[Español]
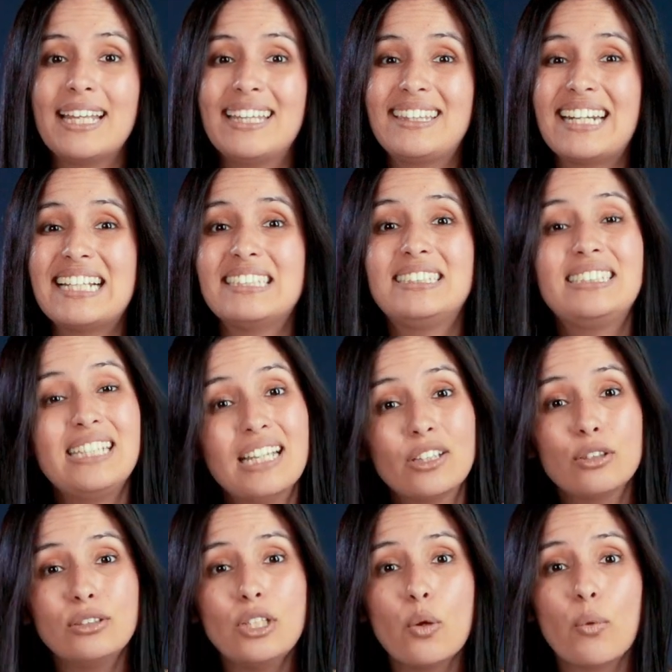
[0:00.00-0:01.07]
entre el
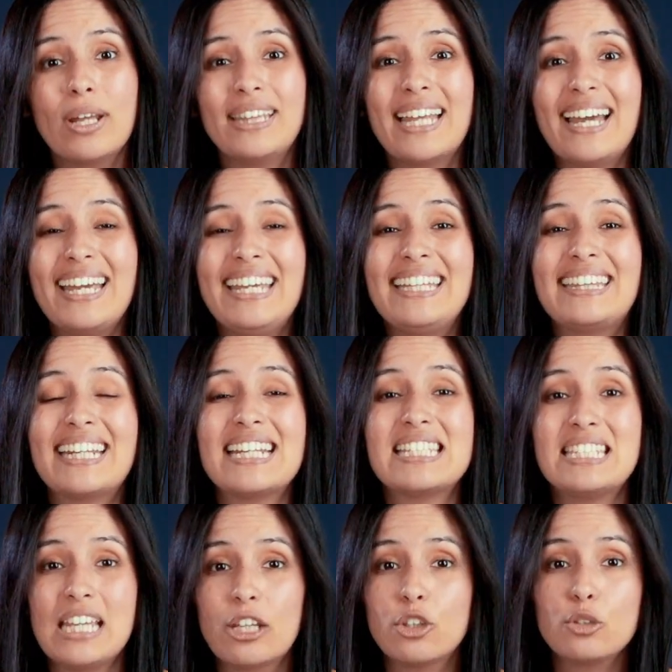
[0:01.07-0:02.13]
150 y
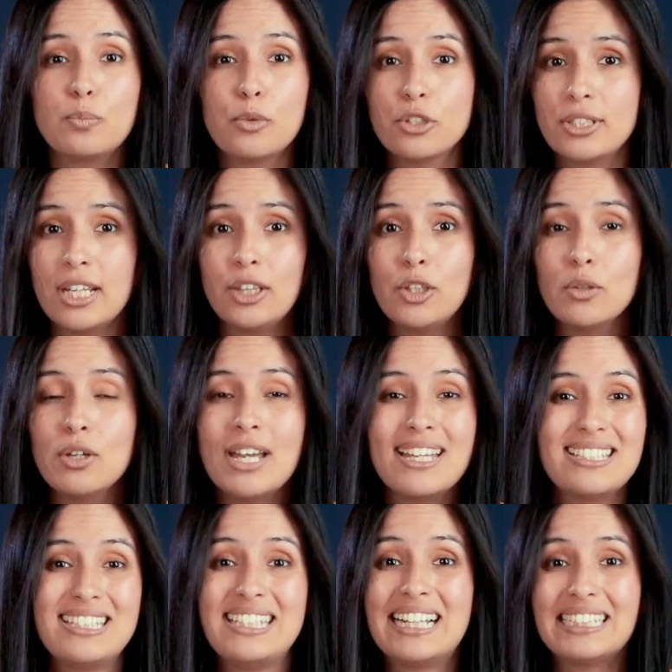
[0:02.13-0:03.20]
300%
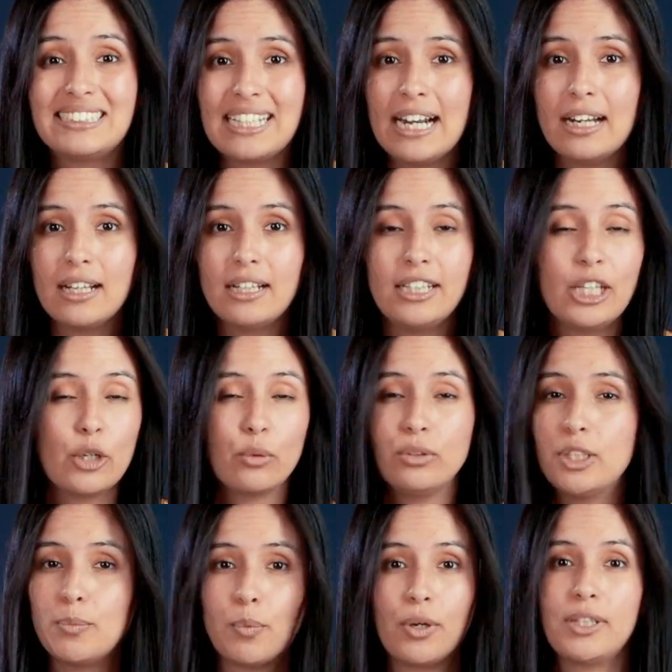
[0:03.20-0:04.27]
sin hacer
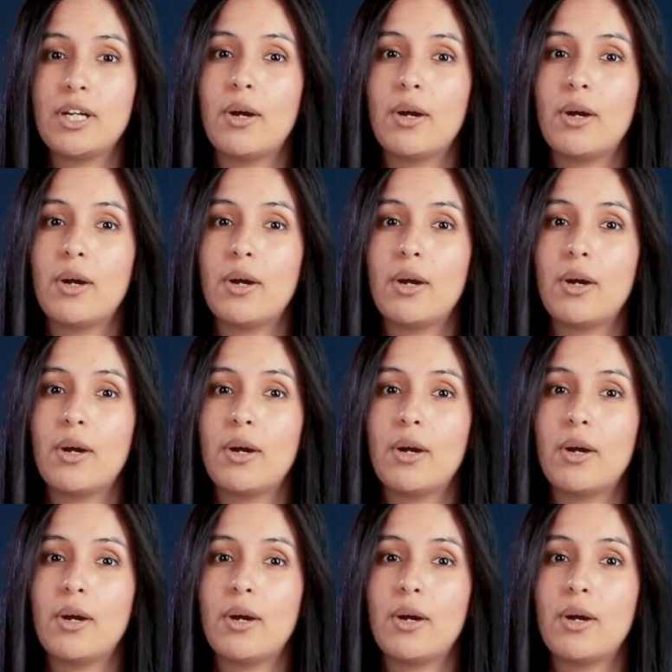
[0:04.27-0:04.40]
ningún tipo de